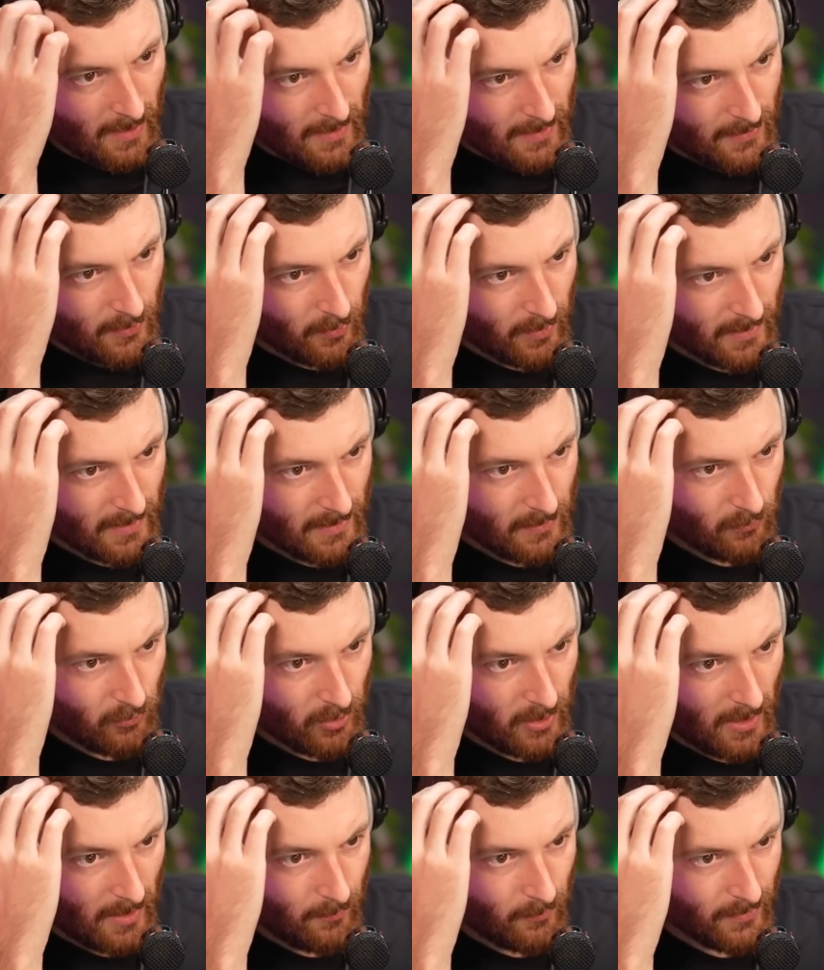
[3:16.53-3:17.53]
Cerisiers sont
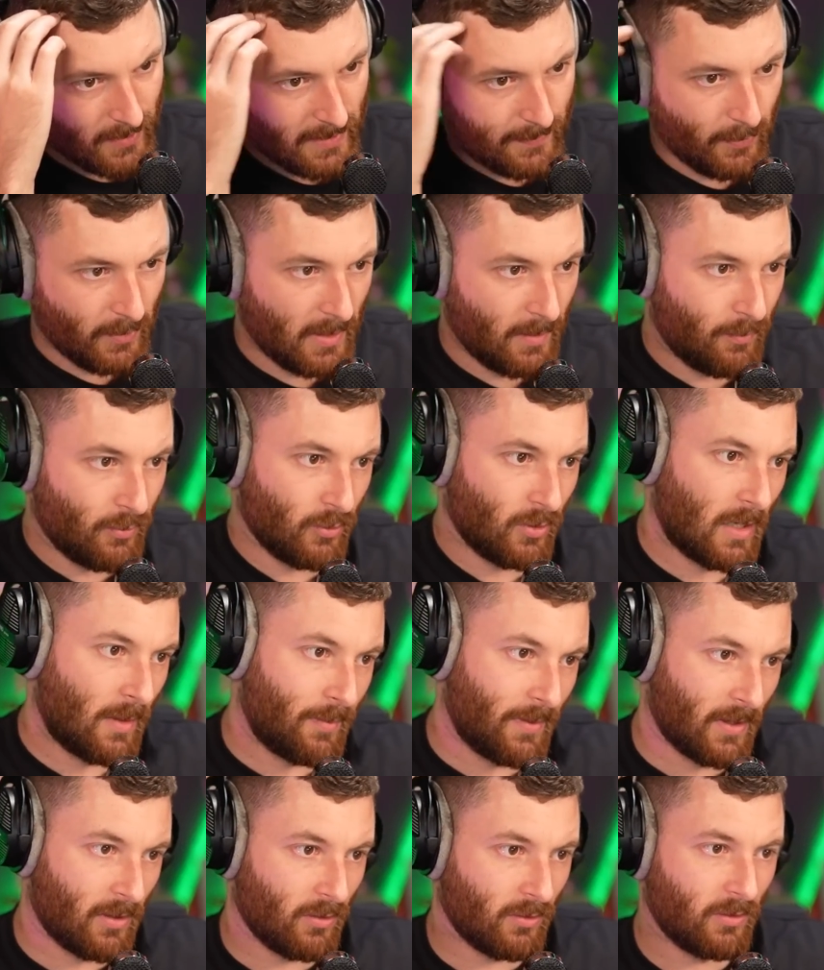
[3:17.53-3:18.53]
généralement disponibles pendant la
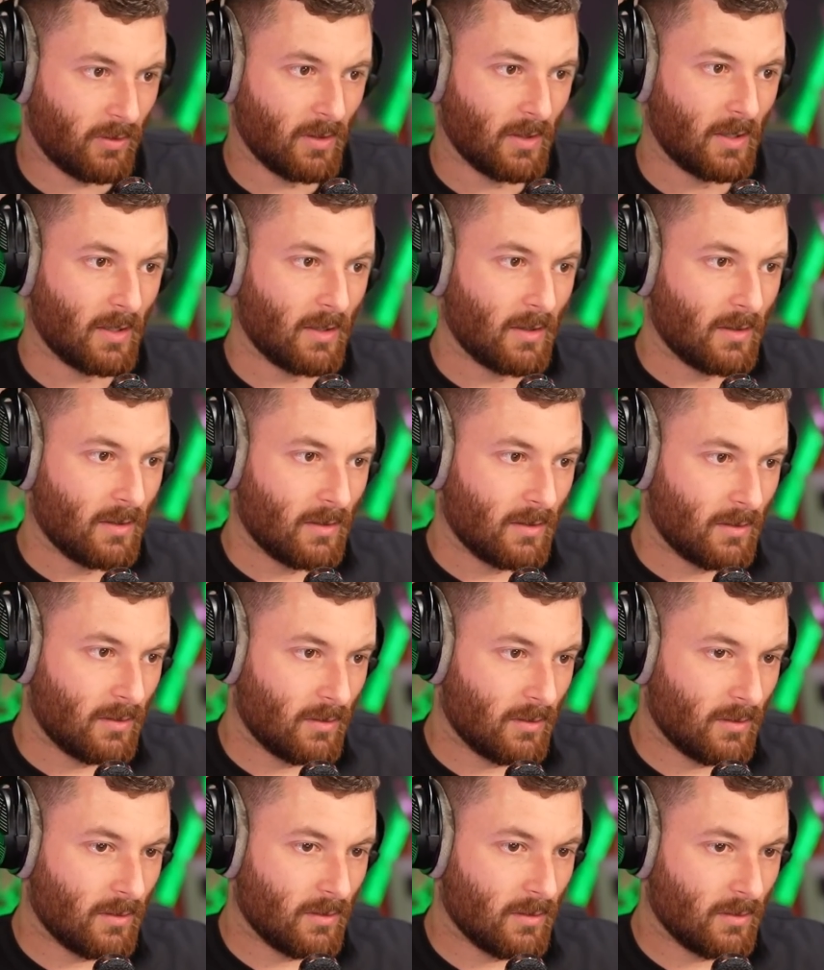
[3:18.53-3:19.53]
période
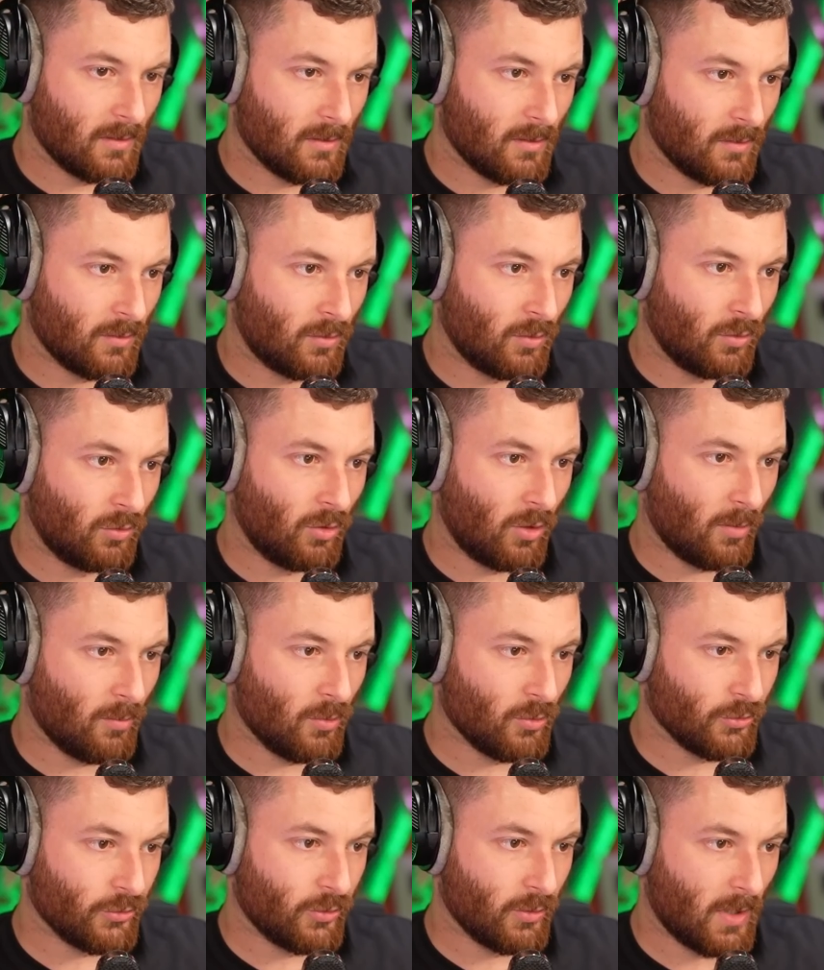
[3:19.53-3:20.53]
de
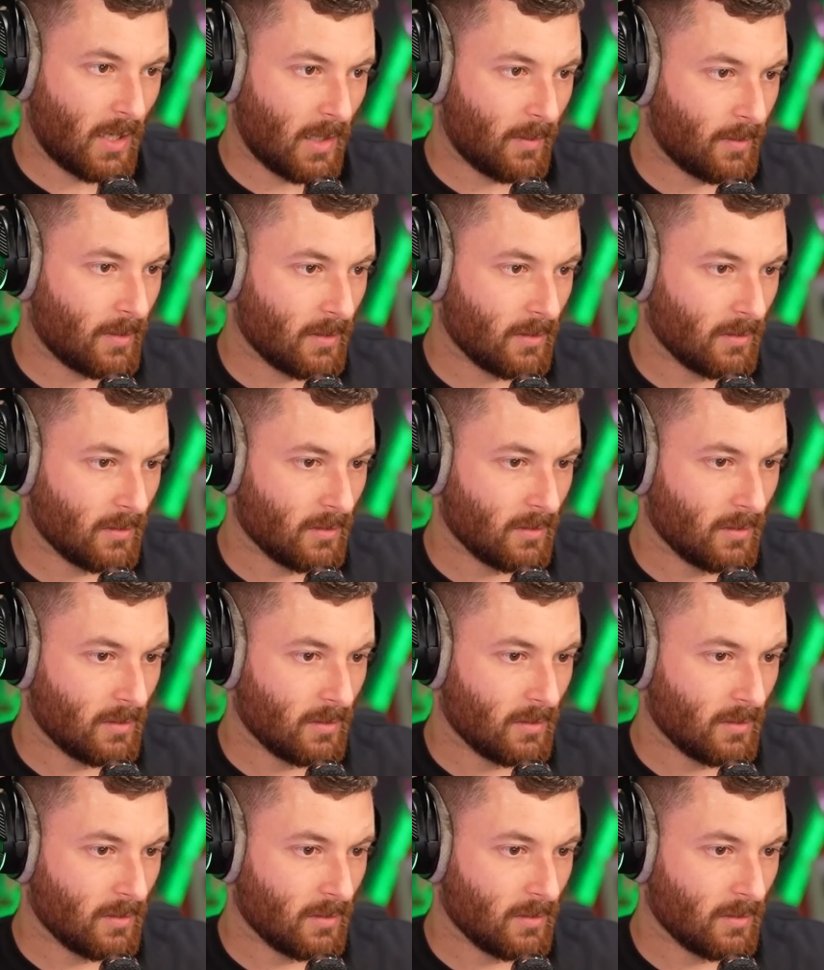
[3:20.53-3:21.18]
dormance de l'arbre.